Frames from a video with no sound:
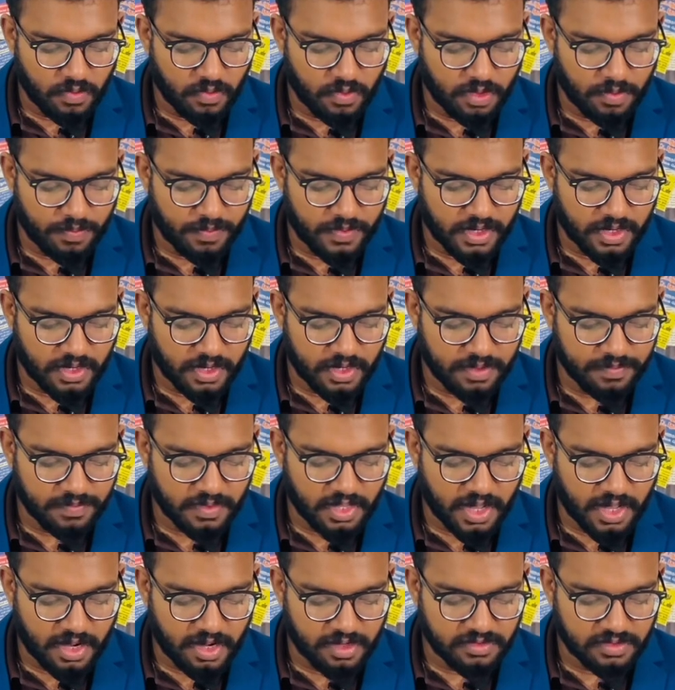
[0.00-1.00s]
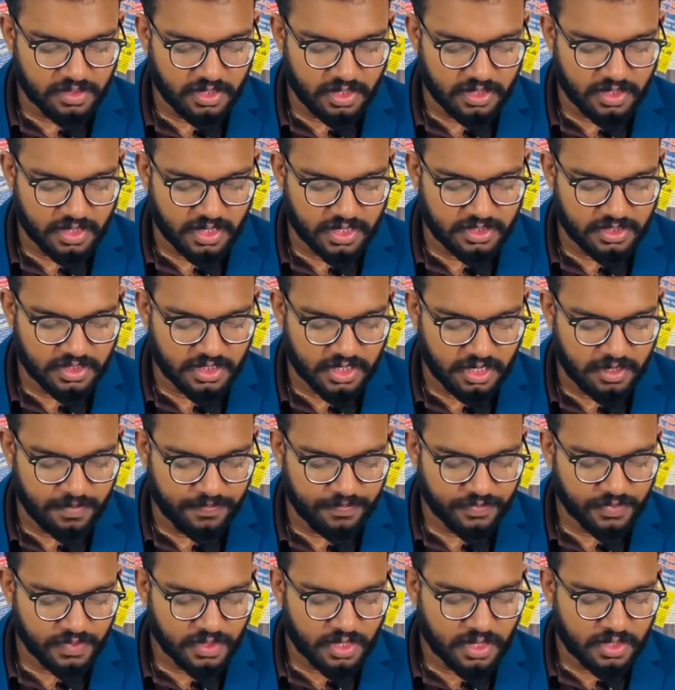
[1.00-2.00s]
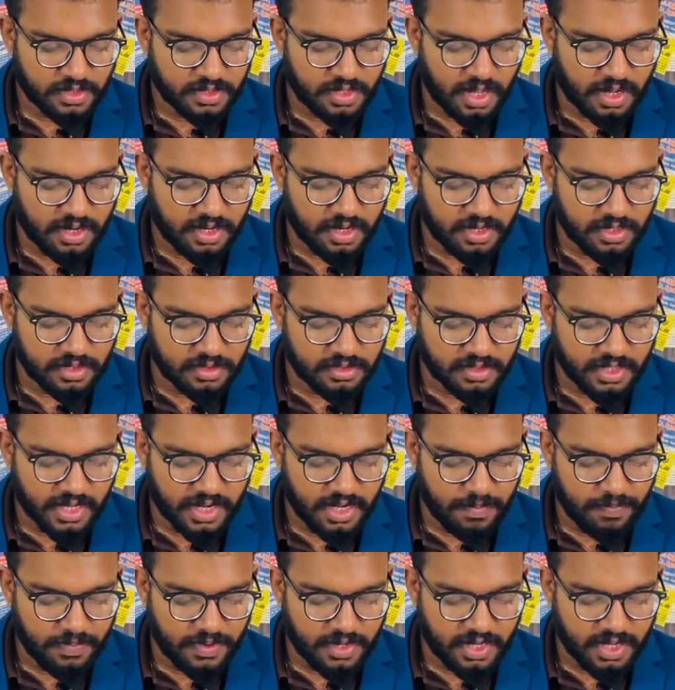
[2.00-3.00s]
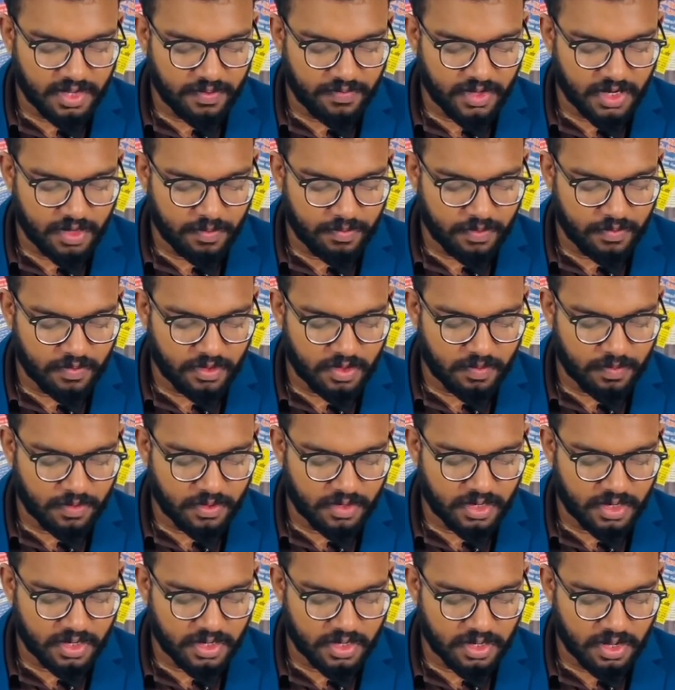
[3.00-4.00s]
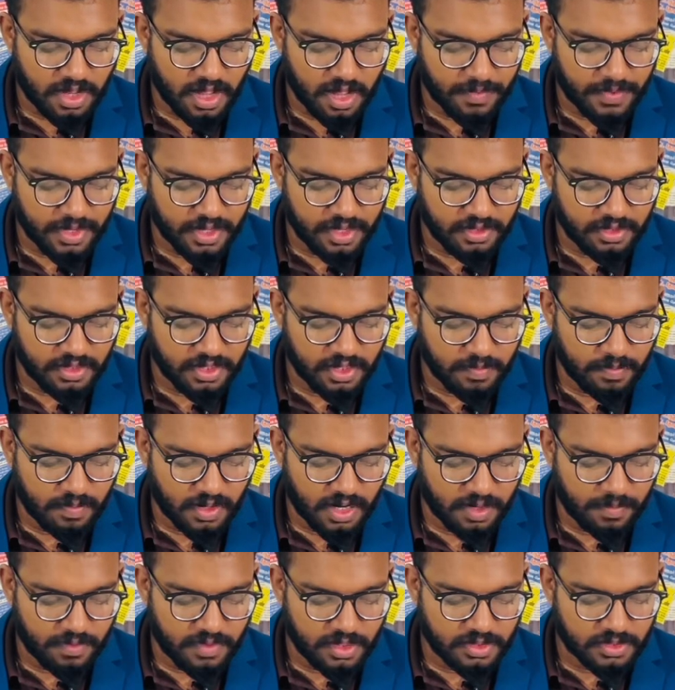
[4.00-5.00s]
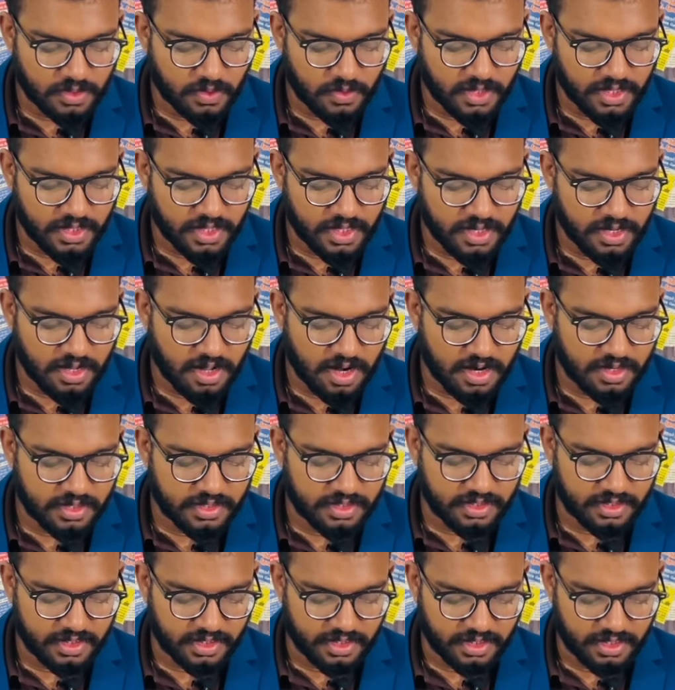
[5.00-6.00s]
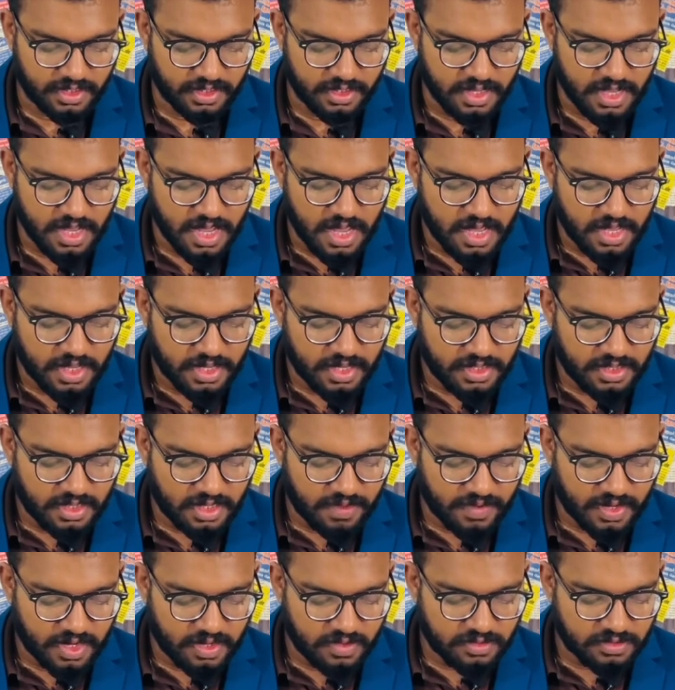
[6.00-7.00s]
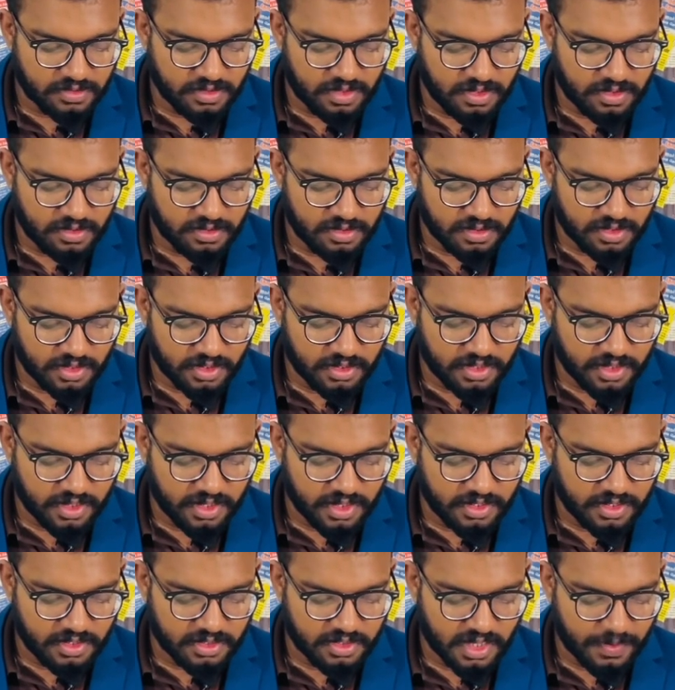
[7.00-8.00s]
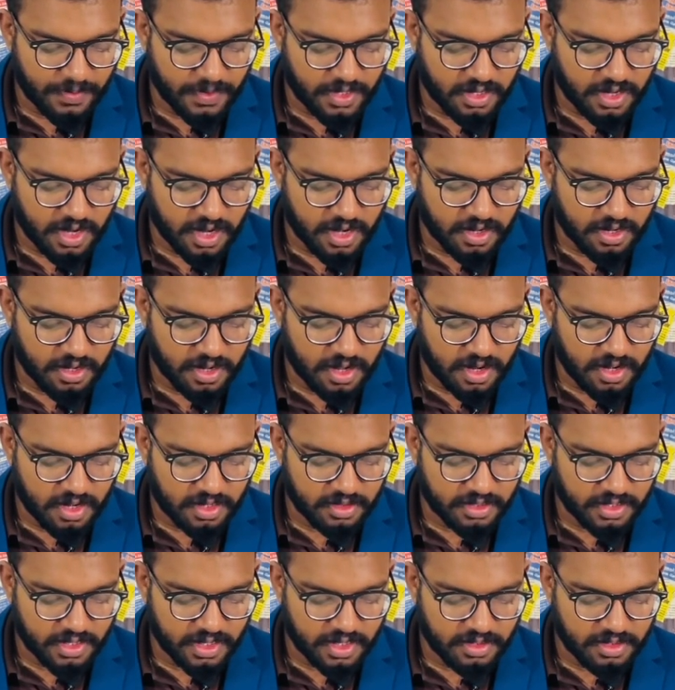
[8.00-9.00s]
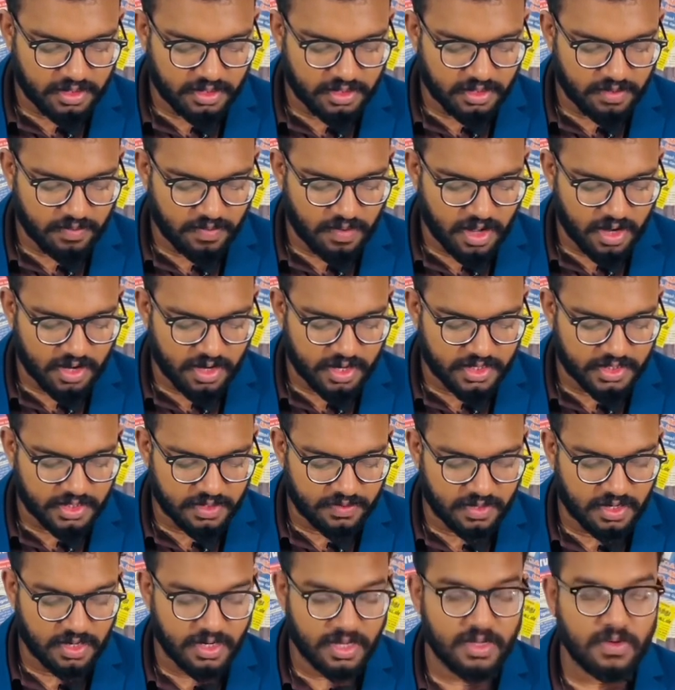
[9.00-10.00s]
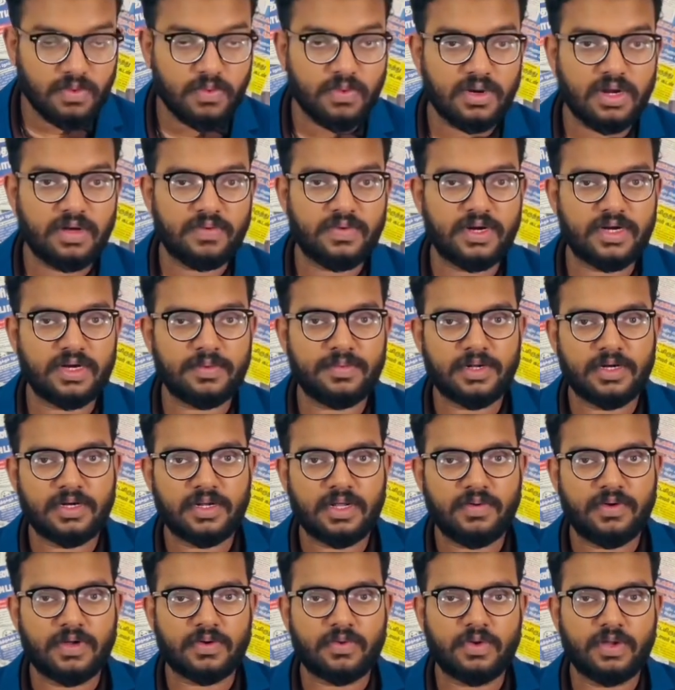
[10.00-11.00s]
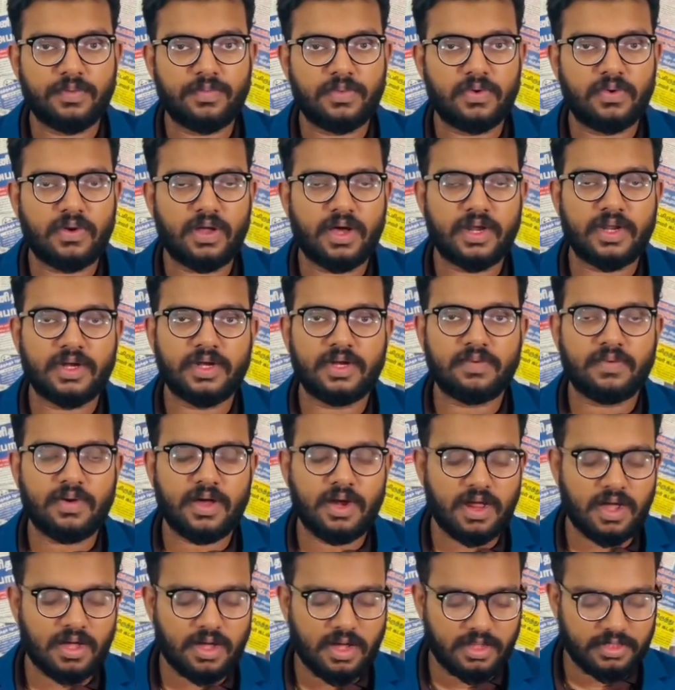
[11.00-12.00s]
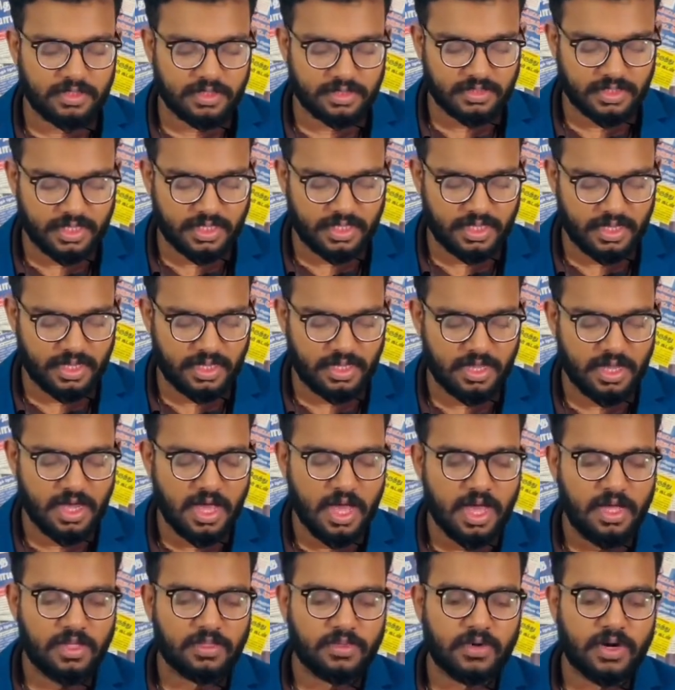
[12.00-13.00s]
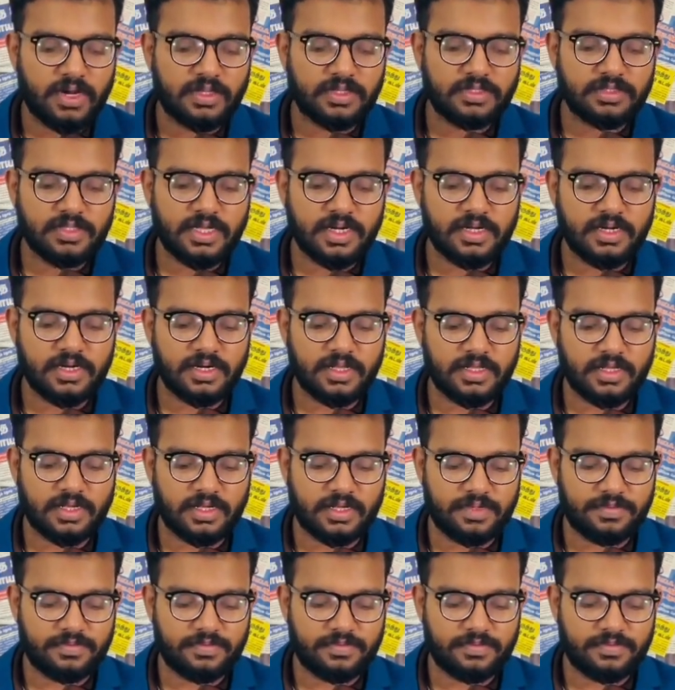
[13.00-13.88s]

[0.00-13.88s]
உறுப்பினர்களும் அரசியல் கட்சிகளும் தங்களின் தனிப்பட்ட விருப்பு பொறுப்புகளுக்கு அமைய தீர்மானம் எடுத்துள்ளதையே காட்டுகின்றது இந்த வரவு செலவு திட்டத்தை எதிர்த்தமைக்கான காரணத்தை எதிர்த்து வாக்களித்தவர்களே கூற வேண்டும் என்று அவர் குறிப்பிட்டுள்ளார் என்றவாறாக அந்த செய்தி தொடர்ந்து செல்கின்றது